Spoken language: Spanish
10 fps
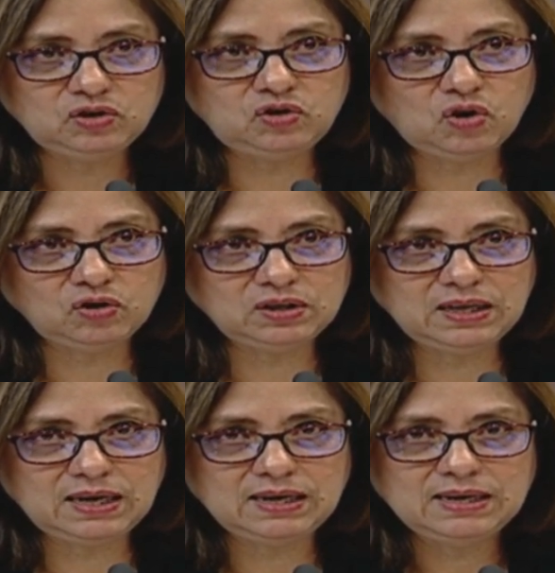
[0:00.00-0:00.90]

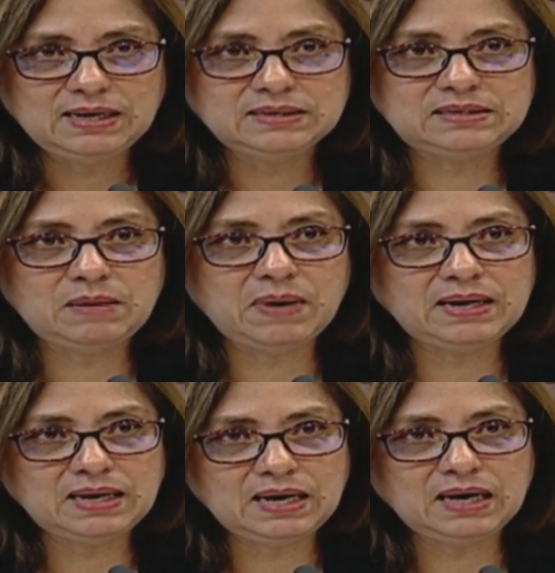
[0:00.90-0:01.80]
donde se
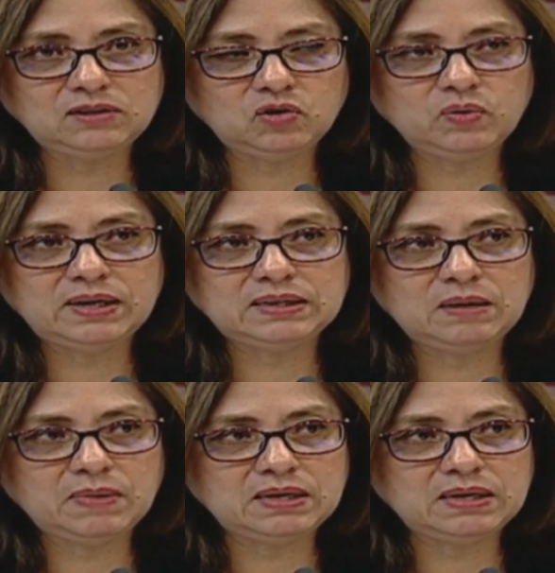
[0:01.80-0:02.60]
maneja todo el tema